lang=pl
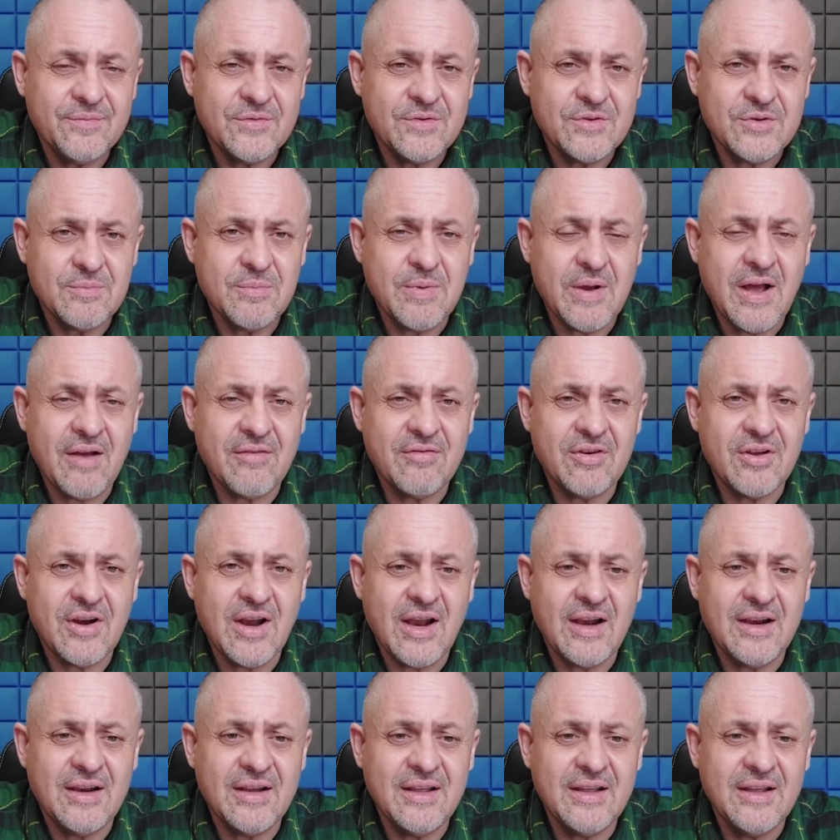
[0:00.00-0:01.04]
czy
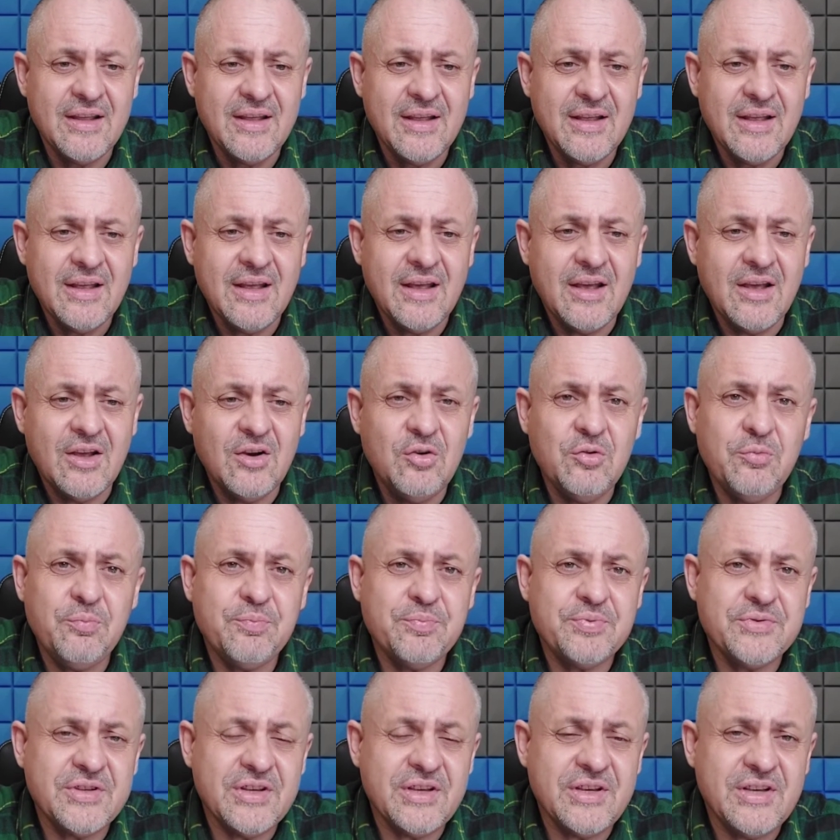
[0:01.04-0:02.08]
behawioralny e,
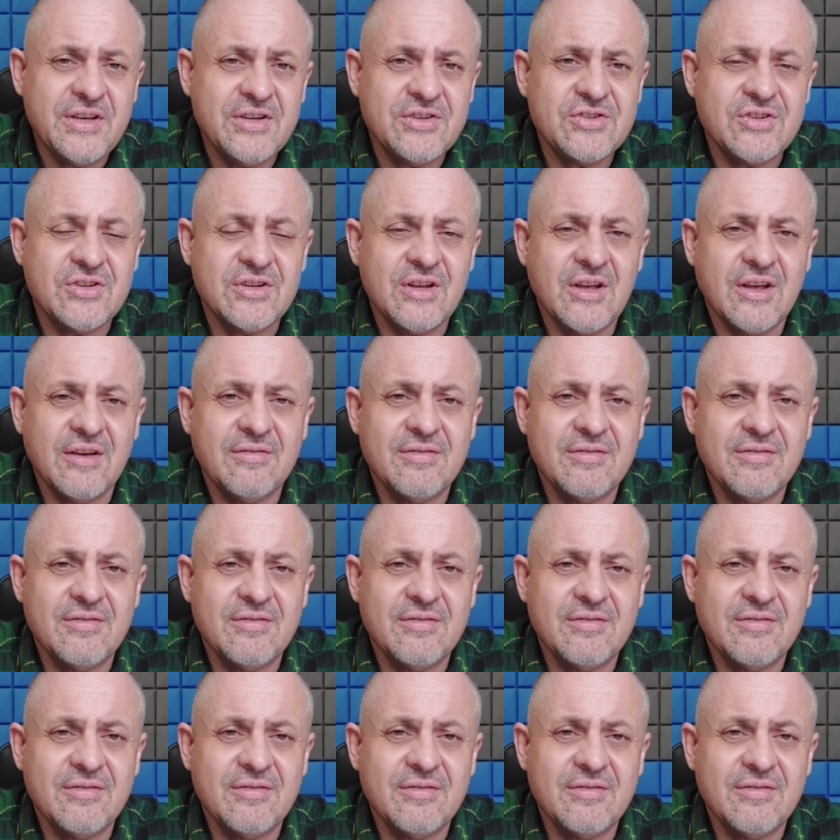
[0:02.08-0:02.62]
lub psychiczny,